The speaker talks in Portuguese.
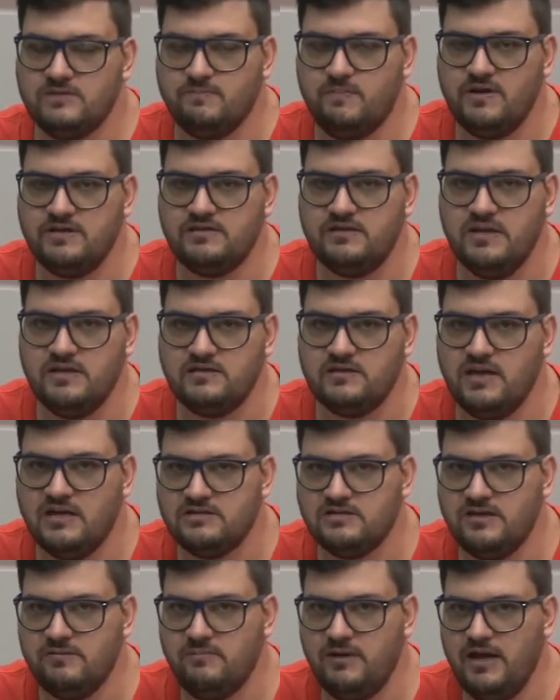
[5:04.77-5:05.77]
ex-presidente da
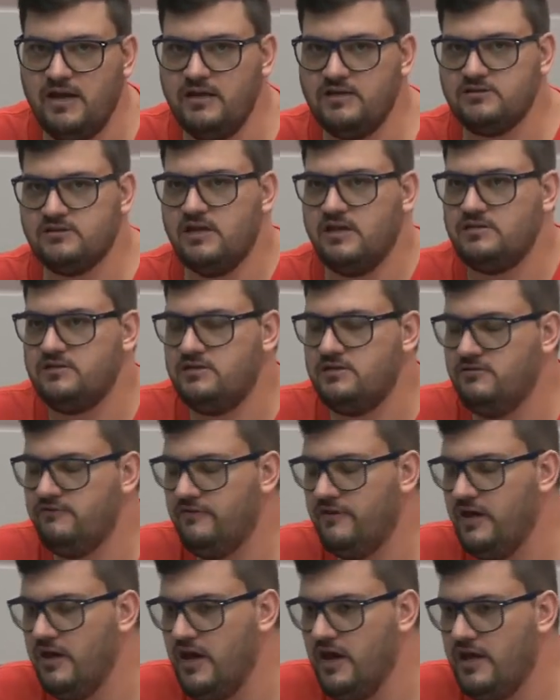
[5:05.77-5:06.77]
Assembleia
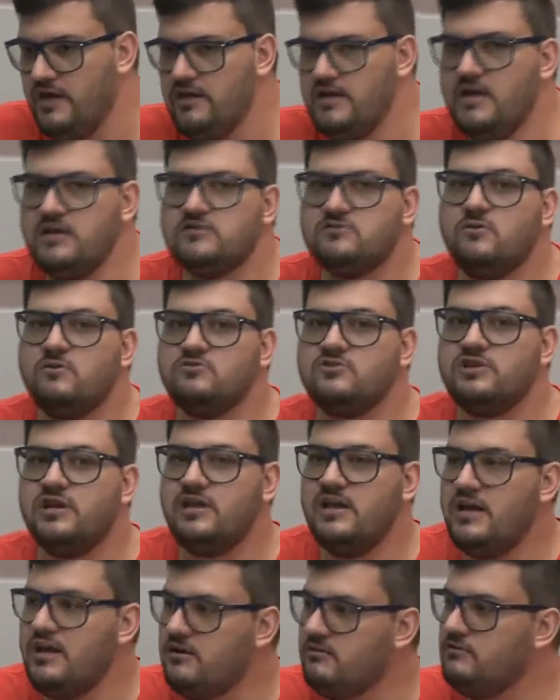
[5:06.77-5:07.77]
Legislativa e
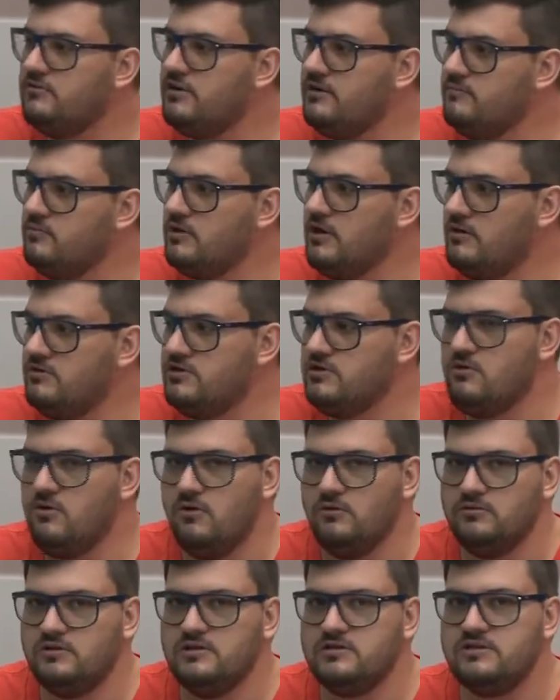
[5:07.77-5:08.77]
ex-conselheiro do Tribunal de
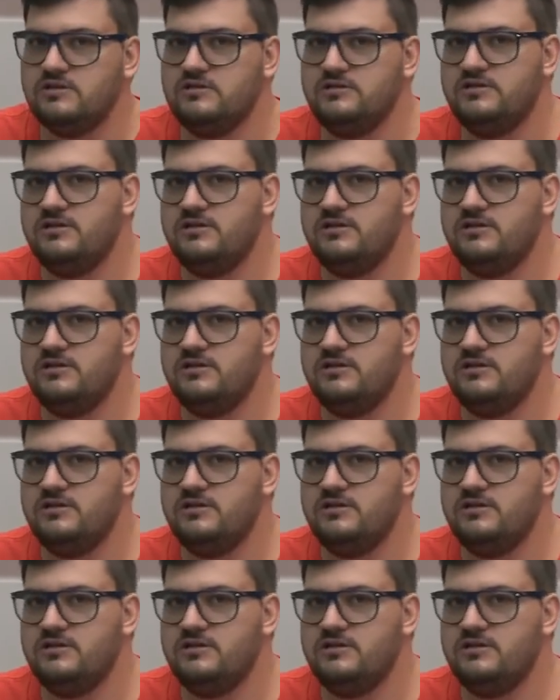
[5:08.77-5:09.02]
Contas, uhum.